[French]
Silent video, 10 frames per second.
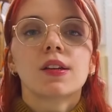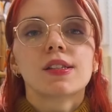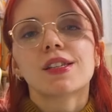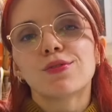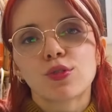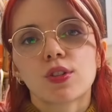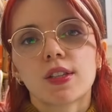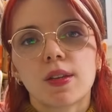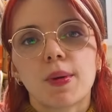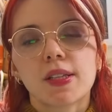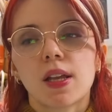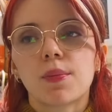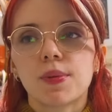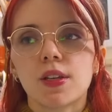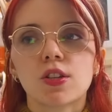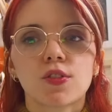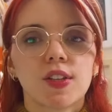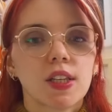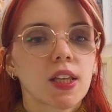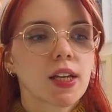si vous ne connaissez pas Salpi, je vais
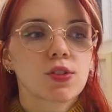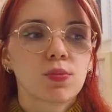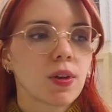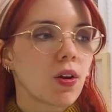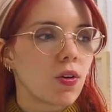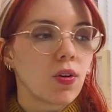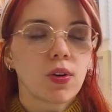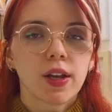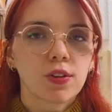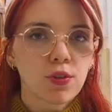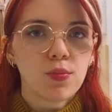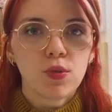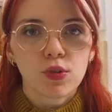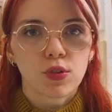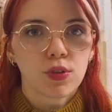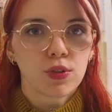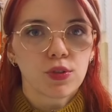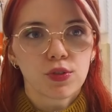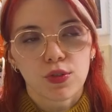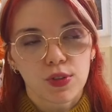essayer de résumer en quelques mots
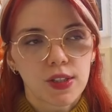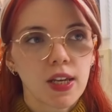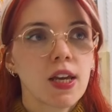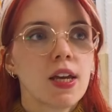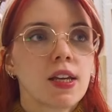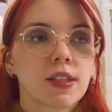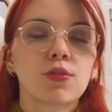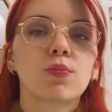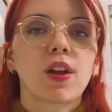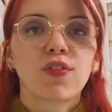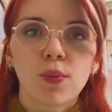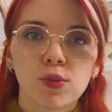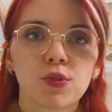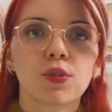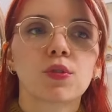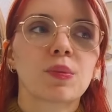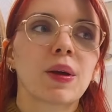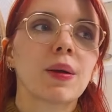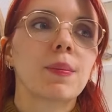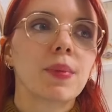euh, ce que c'est. C'est une plateforme de seconde
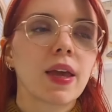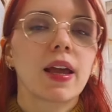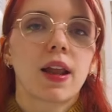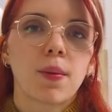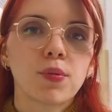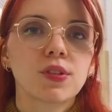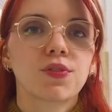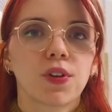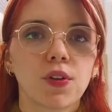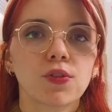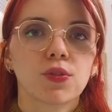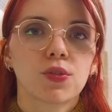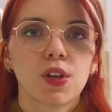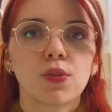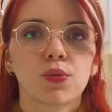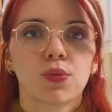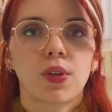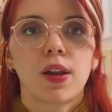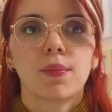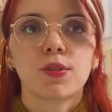main, mais elle est un peu différente de celle dont on
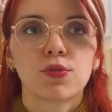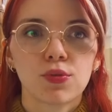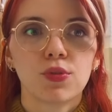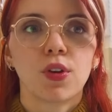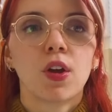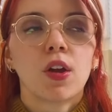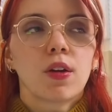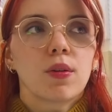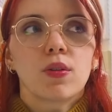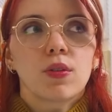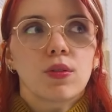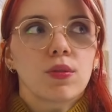a l'habitude, euh,